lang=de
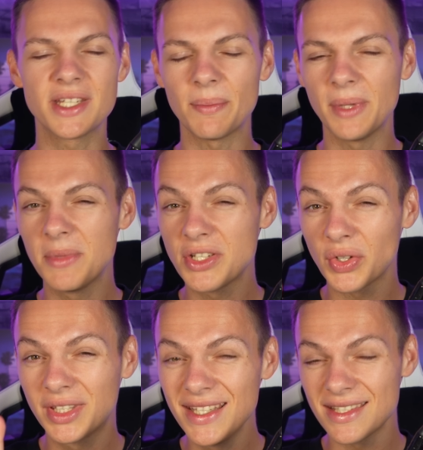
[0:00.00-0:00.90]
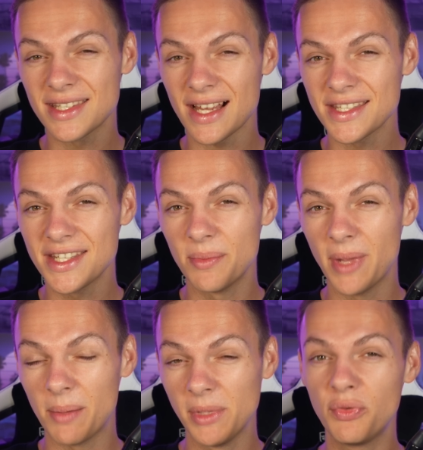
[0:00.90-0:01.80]
Ich habe nämlich noch dieses Ass hier
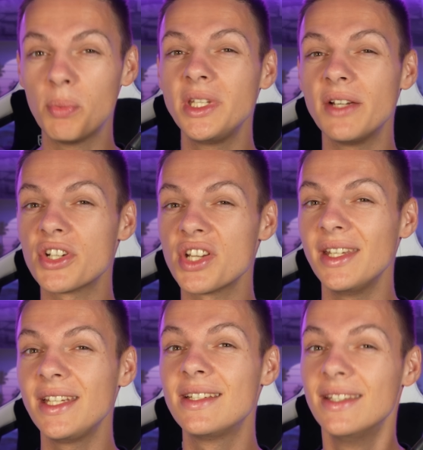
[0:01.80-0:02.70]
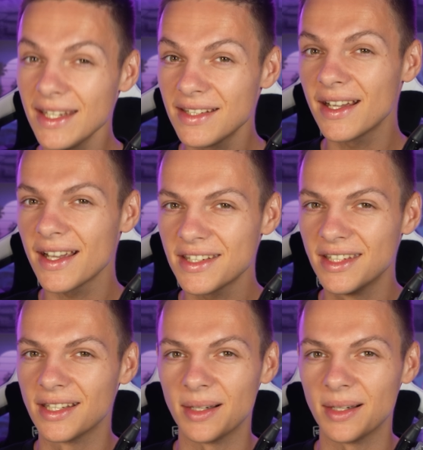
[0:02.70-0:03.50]
im Ärmel, womit ihr wahrscheinlich nicht gerechnet